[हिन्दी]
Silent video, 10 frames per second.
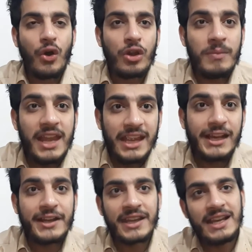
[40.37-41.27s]
और मैं
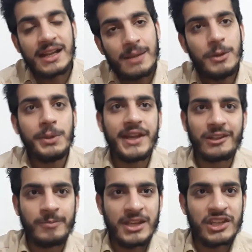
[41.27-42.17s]
इंग्लैंड के लिए कभी भी
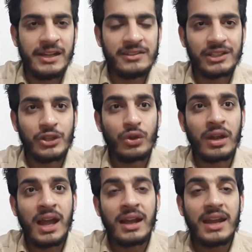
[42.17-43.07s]
टेस्ट मैच खेल सकता
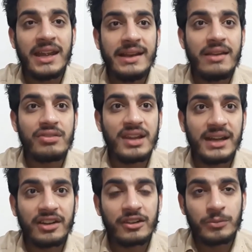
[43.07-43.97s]
हूँ अगर इंग्लैंड
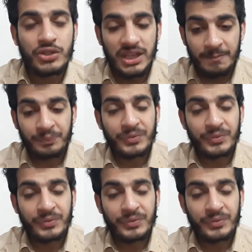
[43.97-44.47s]
सेलेक्टर्स मुझे